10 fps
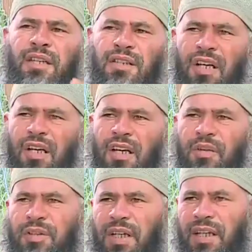إن شاء
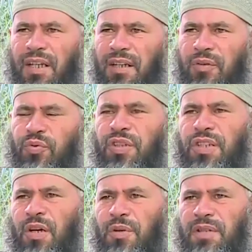الله تعالى
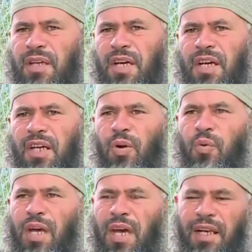تتجاوز لو
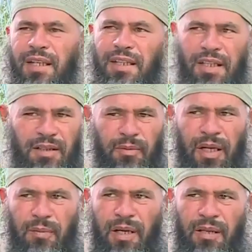كان يعني
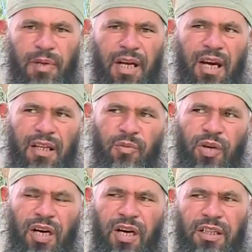طبعا مرحلة
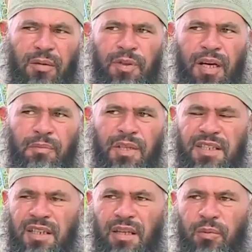المراهقة تبدأ من
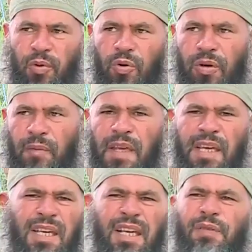سن البلوغ
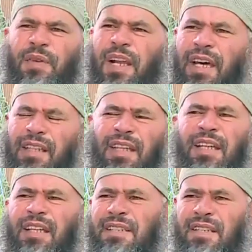في العادة
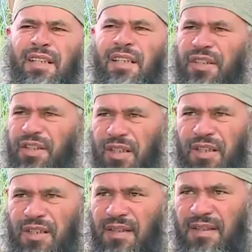إلى السن
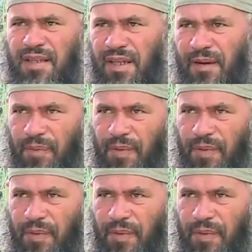العشرين سنة